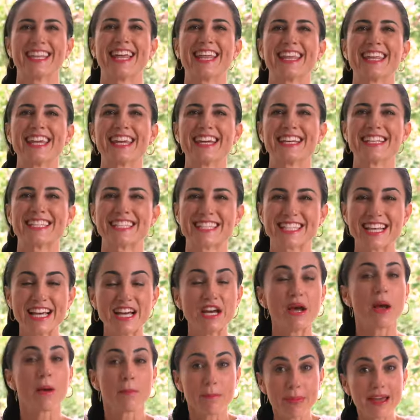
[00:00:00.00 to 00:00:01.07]
de 10.
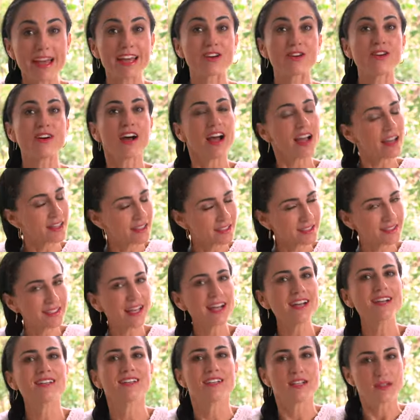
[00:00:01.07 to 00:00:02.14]
Pero ahí
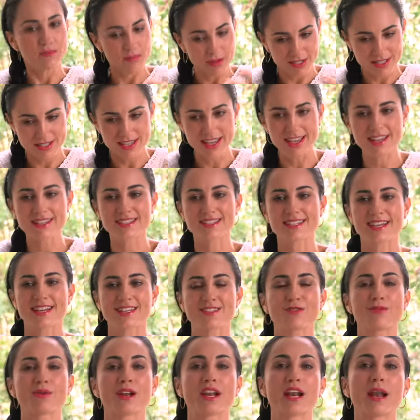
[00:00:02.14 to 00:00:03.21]
está, paciencia
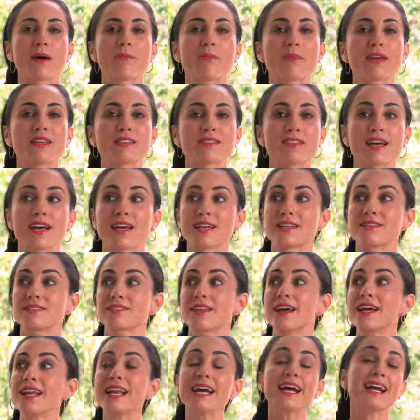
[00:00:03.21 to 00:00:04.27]
sobre la mesa.
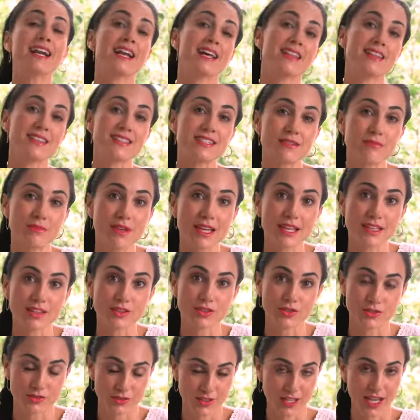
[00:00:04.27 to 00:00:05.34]
Está el
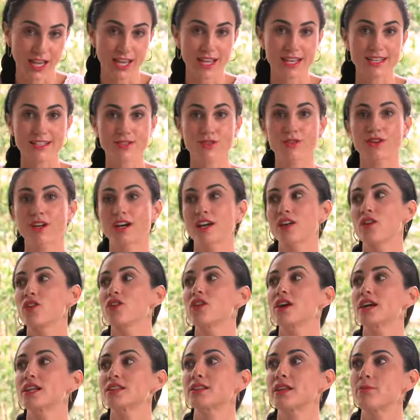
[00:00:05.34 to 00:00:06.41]
agradecimiento, que eso
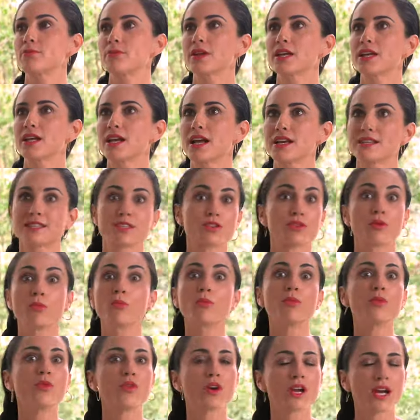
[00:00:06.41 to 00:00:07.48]
creo que también ha sido
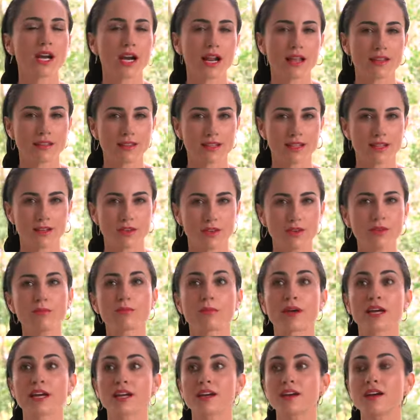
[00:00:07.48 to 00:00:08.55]
muy grande,
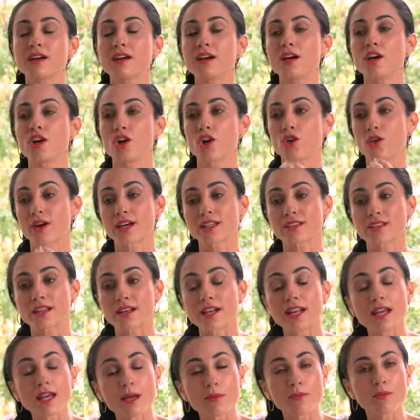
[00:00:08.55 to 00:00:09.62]
¿no? Ver lo que
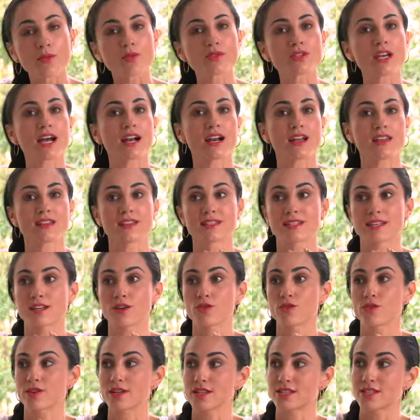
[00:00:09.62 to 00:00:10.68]
tenemos, agradecer
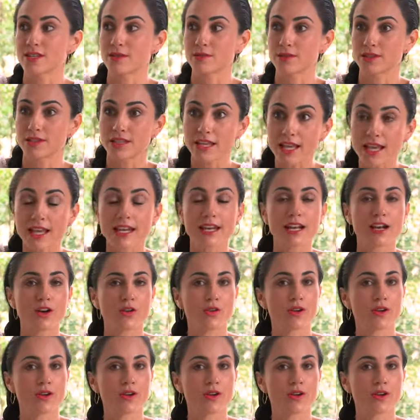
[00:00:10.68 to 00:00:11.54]
lo que se tiene,